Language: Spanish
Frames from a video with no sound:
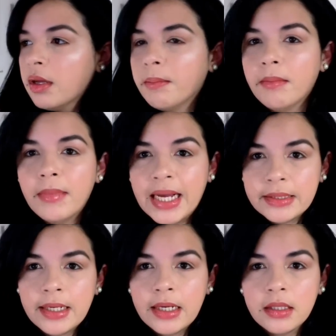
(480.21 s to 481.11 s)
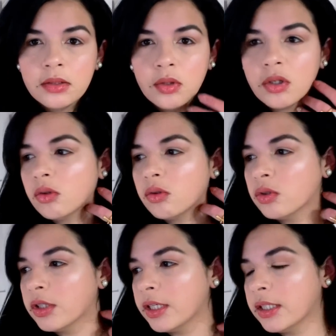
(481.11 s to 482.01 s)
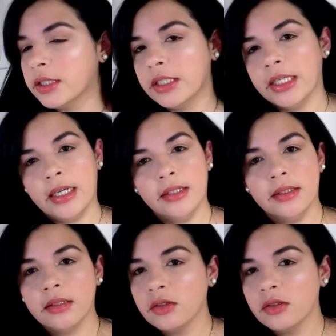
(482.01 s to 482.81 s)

más tarde estoy ustedes, chicas.